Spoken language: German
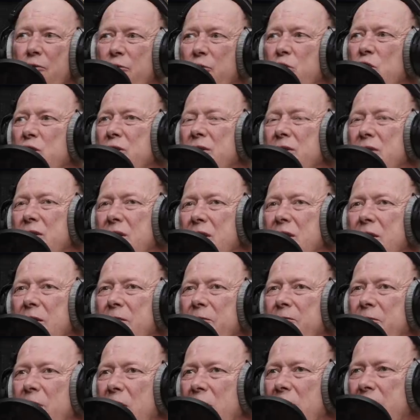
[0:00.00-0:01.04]
würden sie
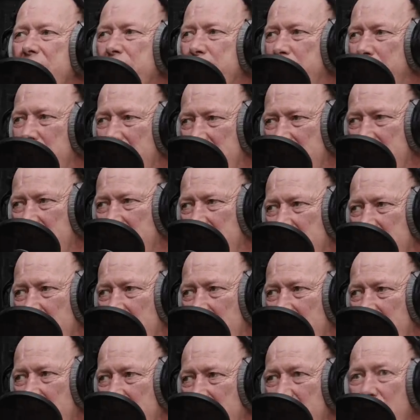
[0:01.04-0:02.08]
die Welt besser
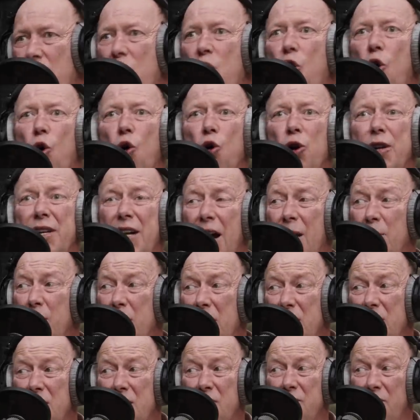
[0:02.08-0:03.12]
machen. Mhm. Und
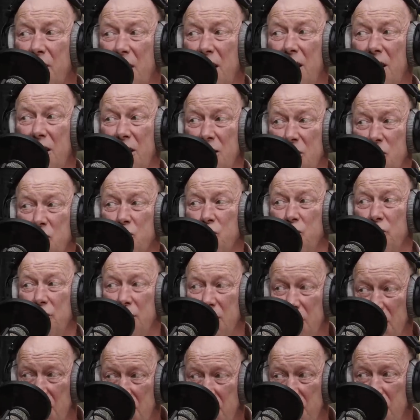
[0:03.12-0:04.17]
damals war ich schon
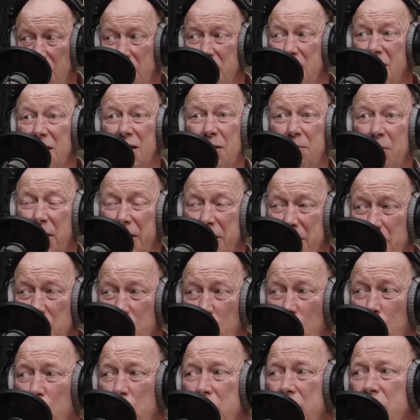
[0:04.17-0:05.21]
jemand, den man im
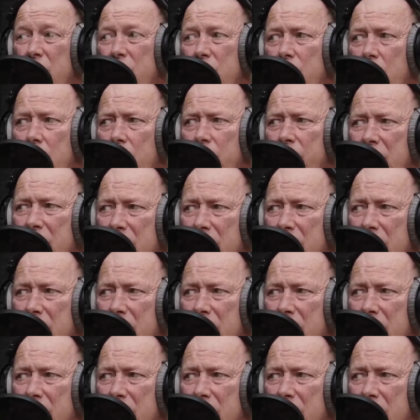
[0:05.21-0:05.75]
Grunde genommen